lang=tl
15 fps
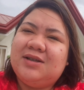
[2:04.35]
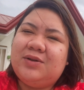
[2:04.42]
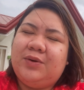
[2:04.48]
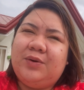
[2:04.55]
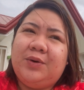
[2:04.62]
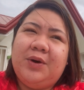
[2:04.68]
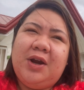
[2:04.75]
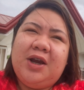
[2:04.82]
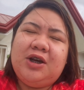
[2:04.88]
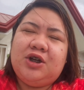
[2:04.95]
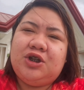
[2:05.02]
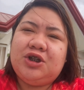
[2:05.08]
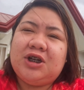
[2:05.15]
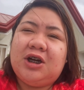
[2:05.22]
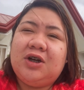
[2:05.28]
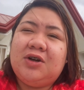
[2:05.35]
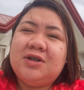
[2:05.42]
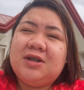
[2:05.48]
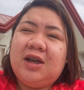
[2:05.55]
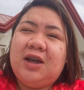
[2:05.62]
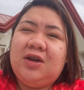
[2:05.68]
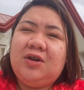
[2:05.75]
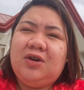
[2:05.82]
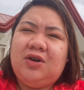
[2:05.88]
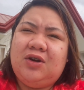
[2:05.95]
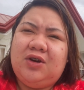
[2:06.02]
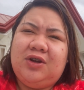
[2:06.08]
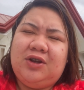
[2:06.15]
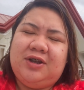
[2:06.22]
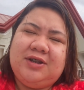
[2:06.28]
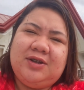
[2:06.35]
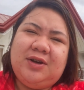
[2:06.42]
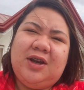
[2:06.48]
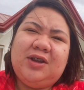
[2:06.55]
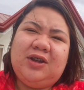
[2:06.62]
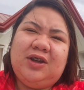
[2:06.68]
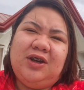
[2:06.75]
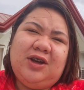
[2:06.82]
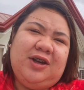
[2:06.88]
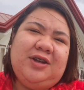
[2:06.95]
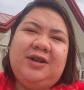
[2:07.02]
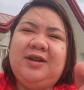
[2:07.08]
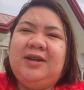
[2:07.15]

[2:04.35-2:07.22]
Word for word: So, i-share ko sa inyo yun. So, ito yan.